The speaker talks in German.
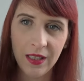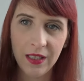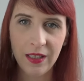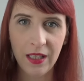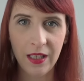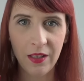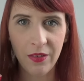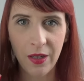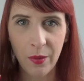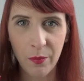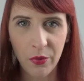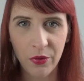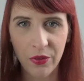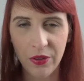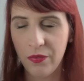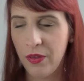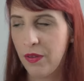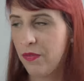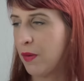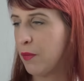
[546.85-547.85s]
naja, wir haben
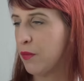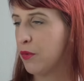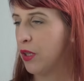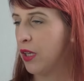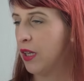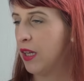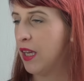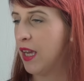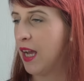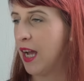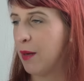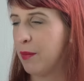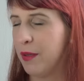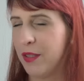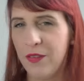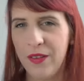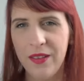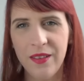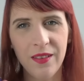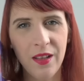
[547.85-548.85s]
unsere Pfeffermühle, aber
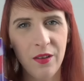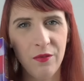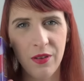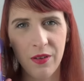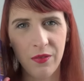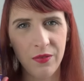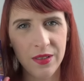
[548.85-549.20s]
ich fand es einfach